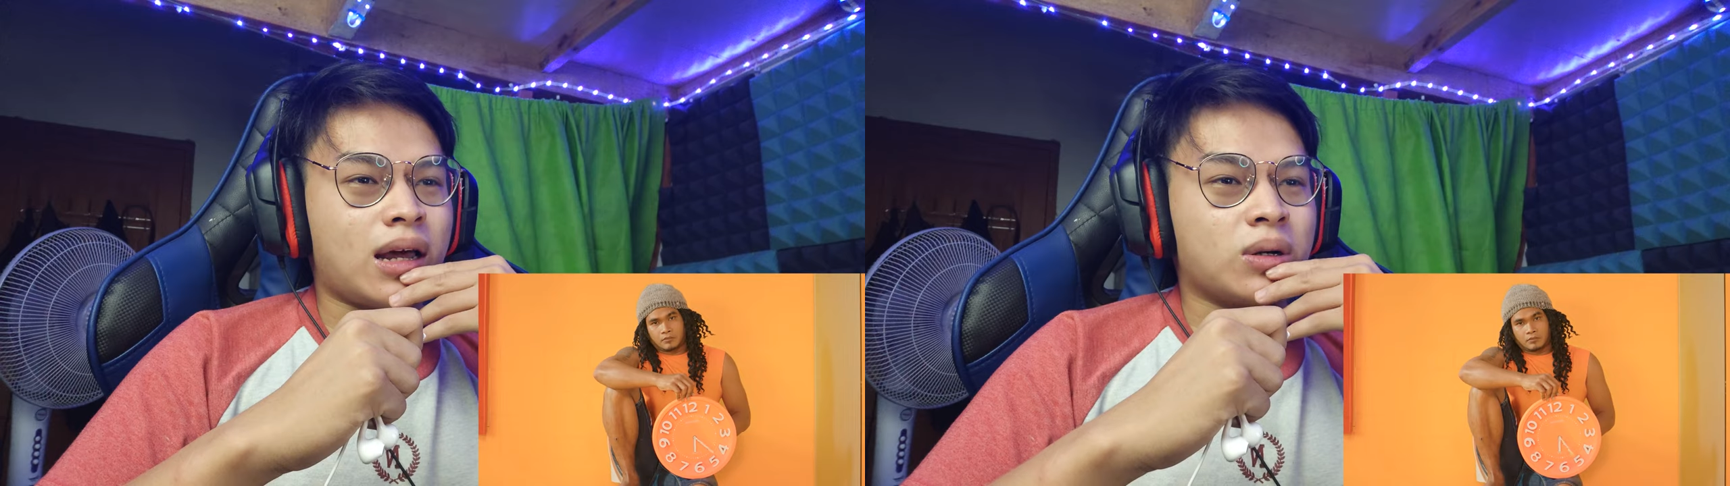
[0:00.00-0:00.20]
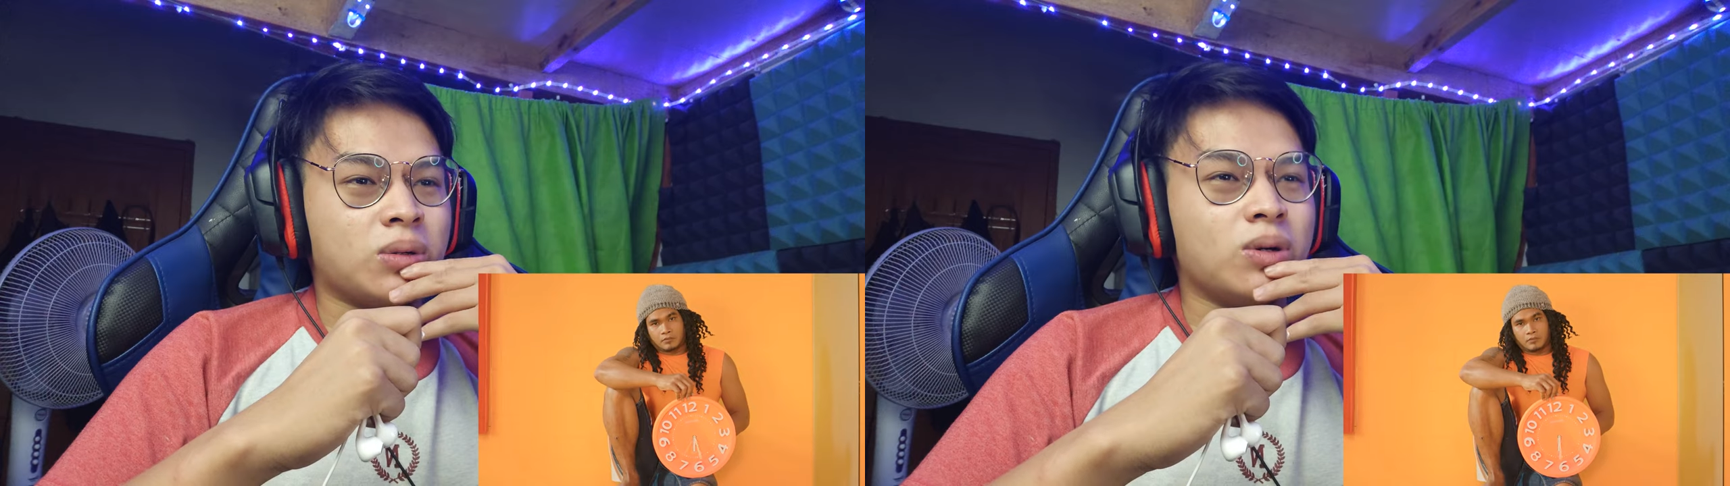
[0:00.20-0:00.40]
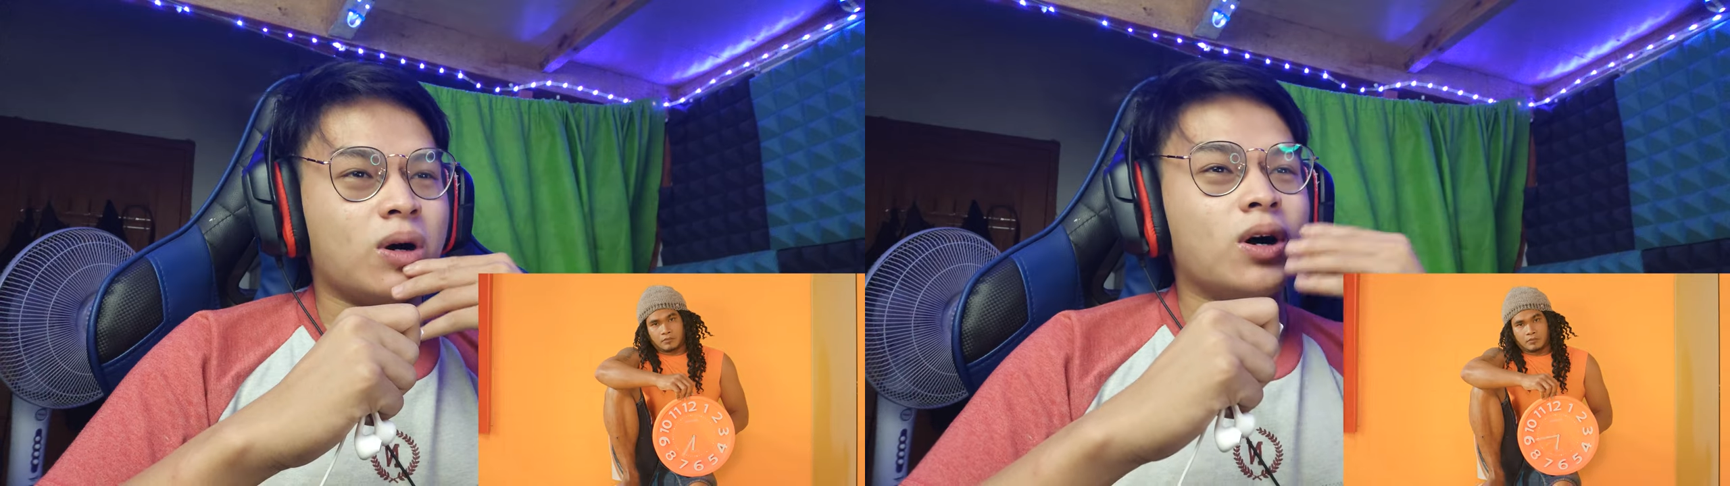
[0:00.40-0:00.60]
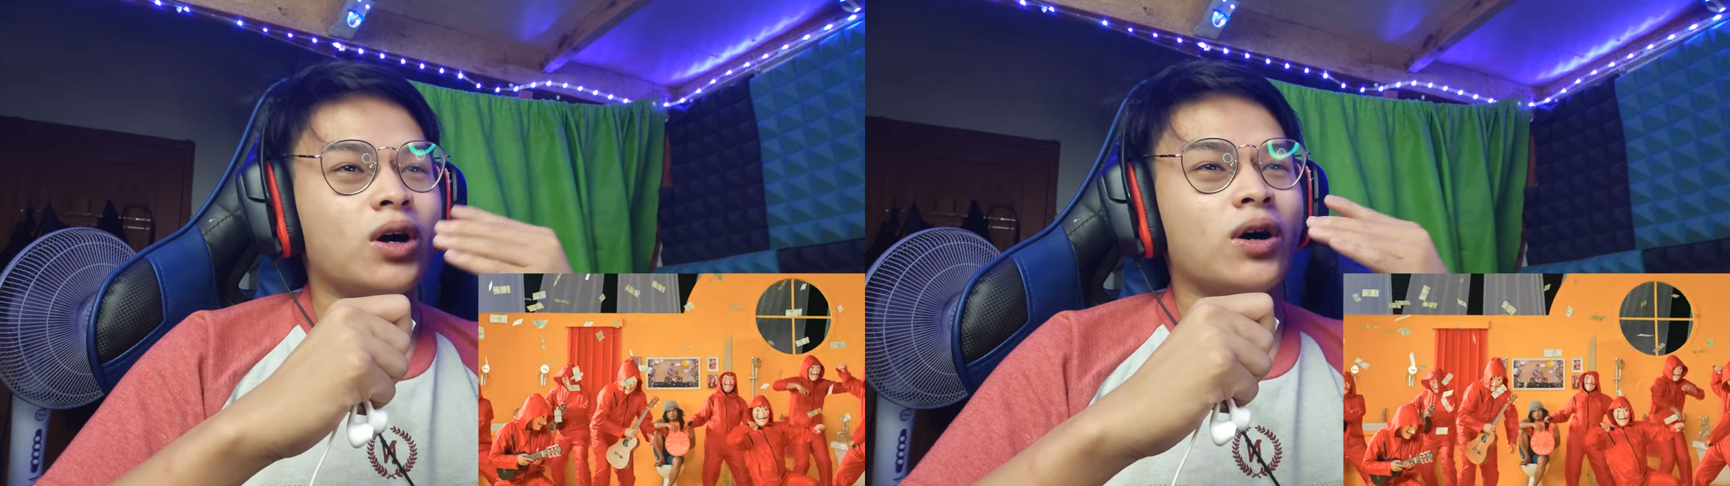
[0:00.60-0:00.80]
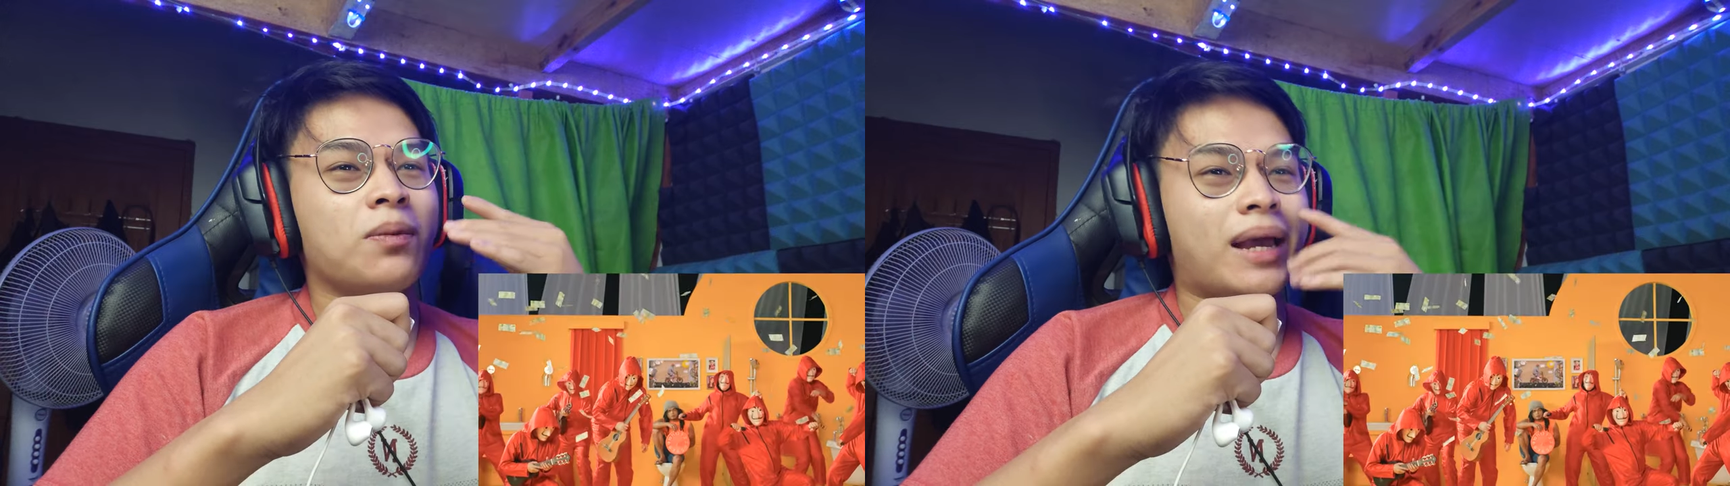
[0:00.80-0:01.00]
lagu
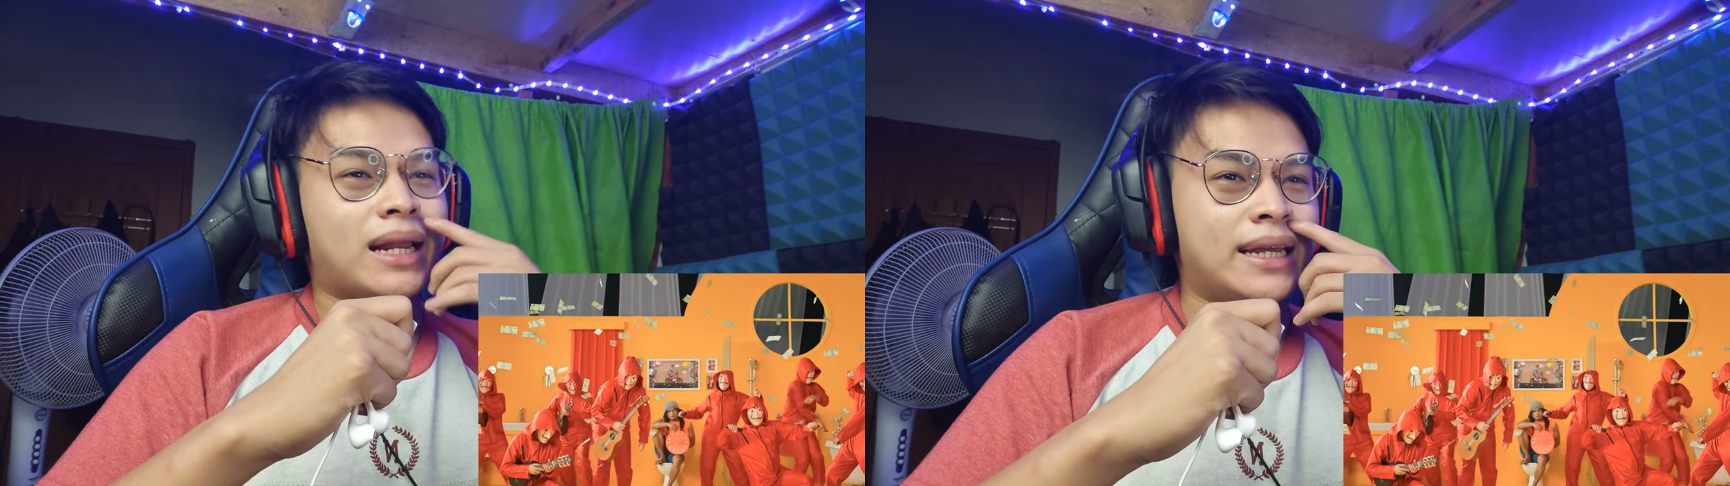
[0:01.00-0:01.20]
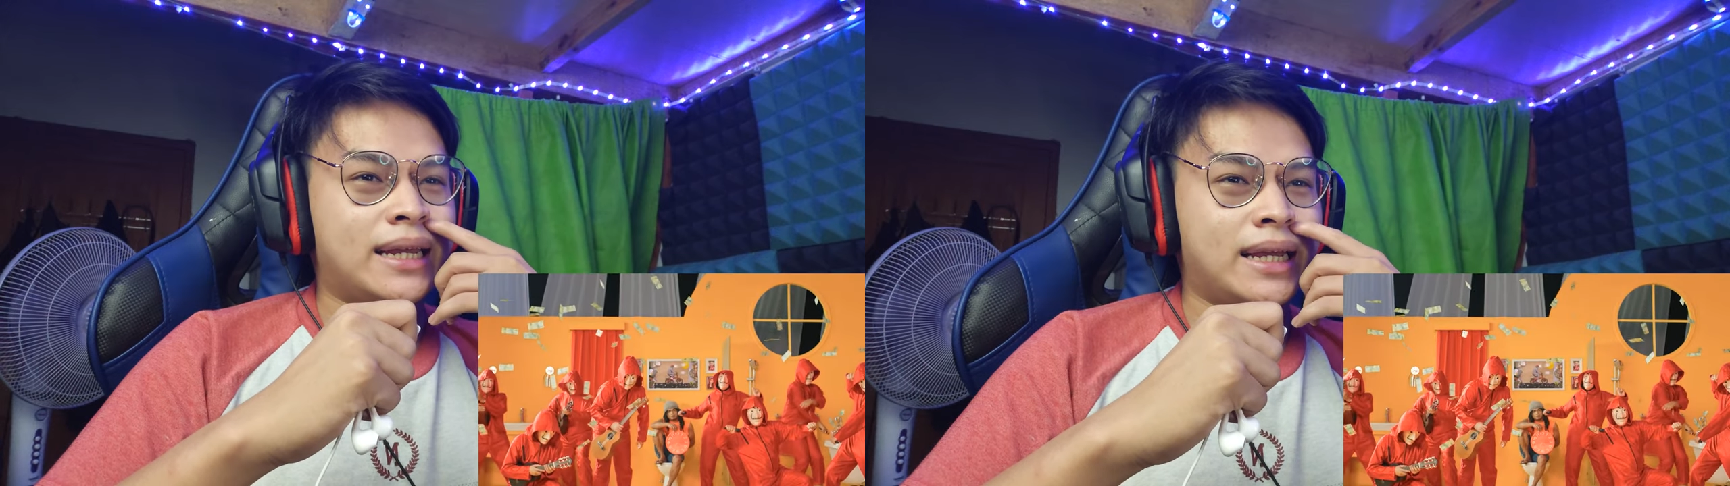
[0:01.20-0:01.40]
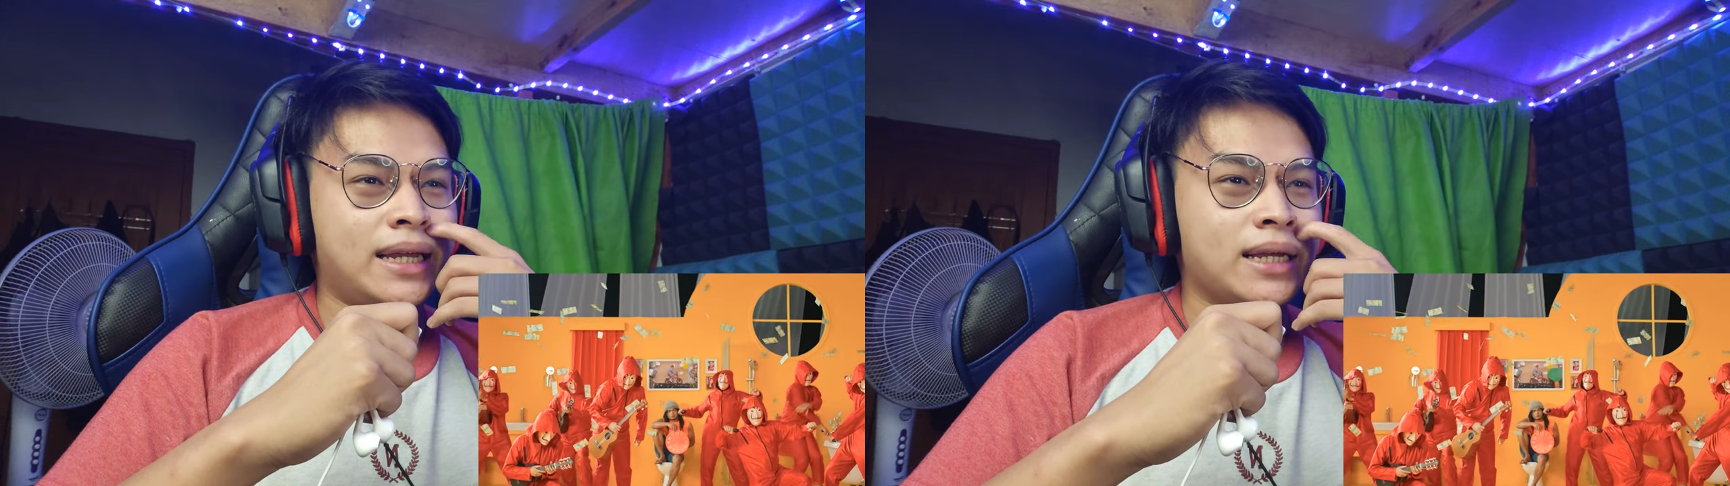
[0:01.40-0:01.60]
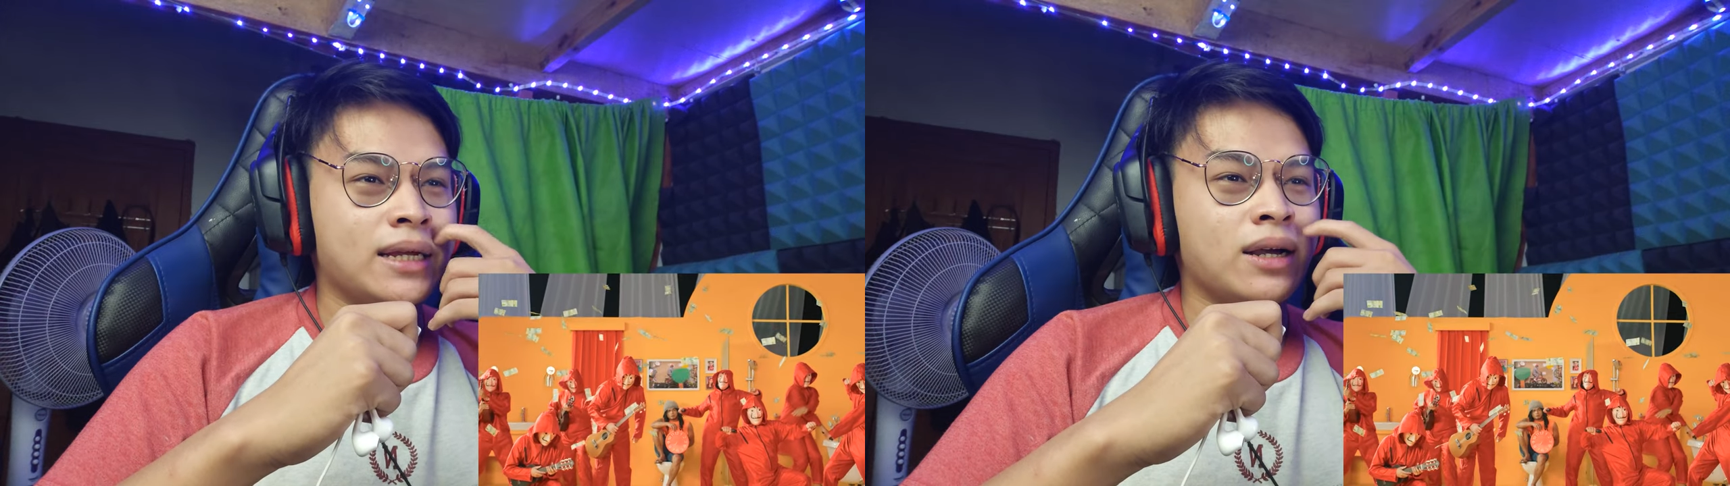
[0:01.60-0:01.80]
oh Miley